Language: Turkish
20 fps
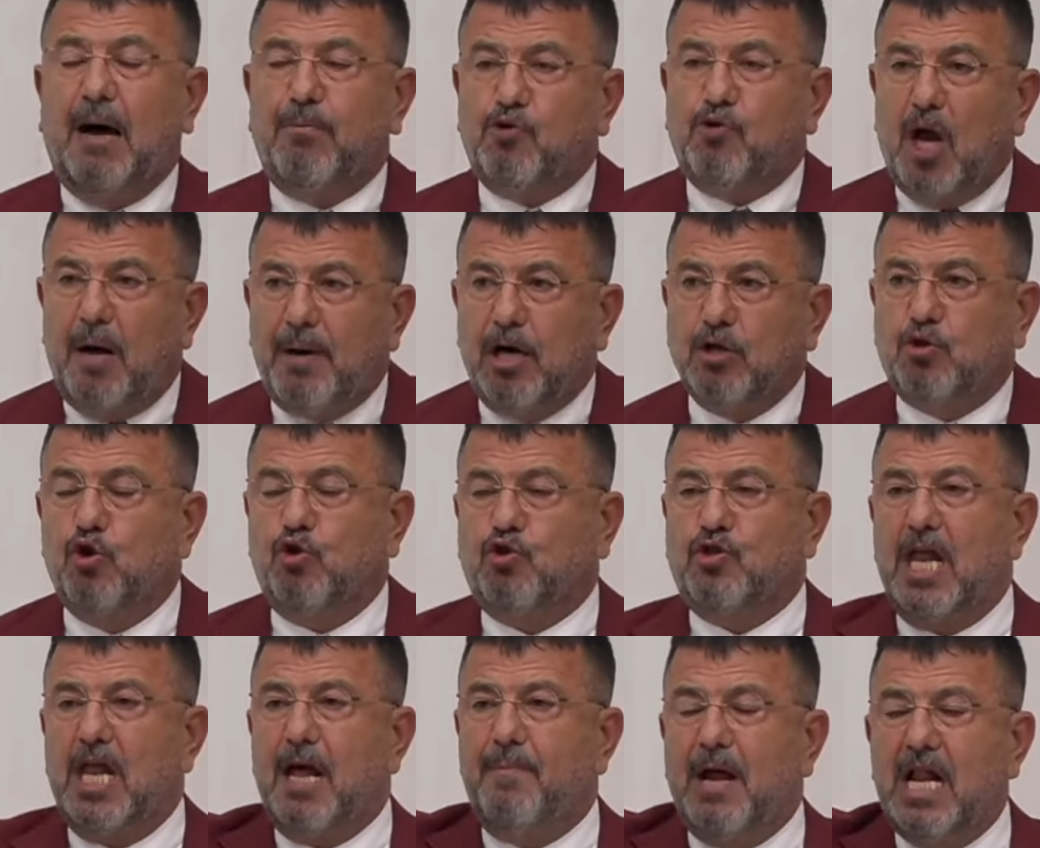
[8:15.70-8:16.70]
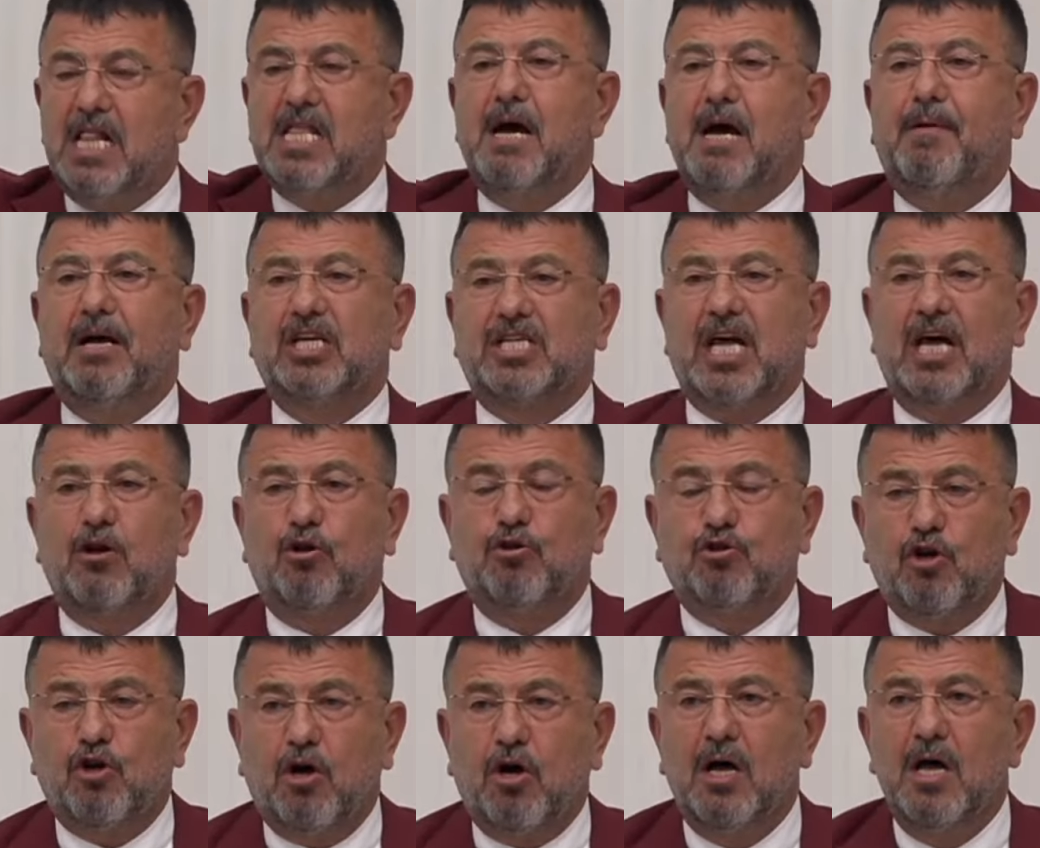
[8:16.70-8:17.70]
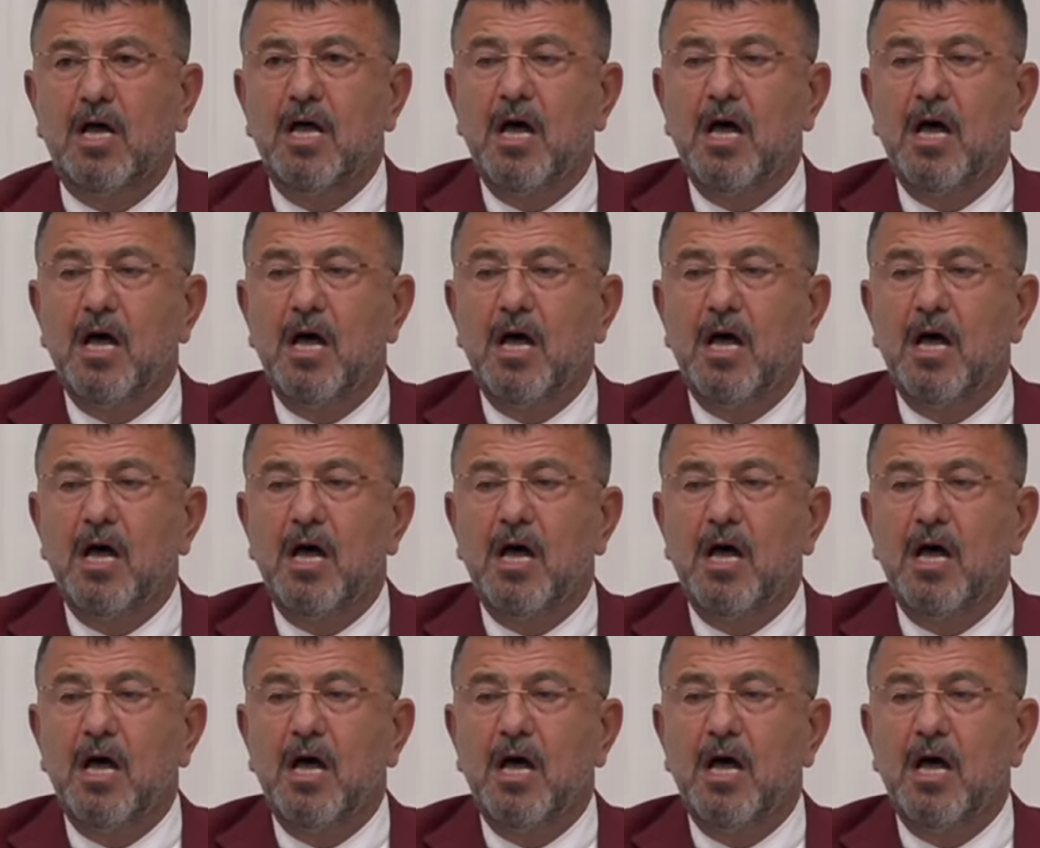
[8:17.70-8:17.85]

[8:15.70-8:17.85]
ki Abdurrahman Tutdere belediye başkanı oldu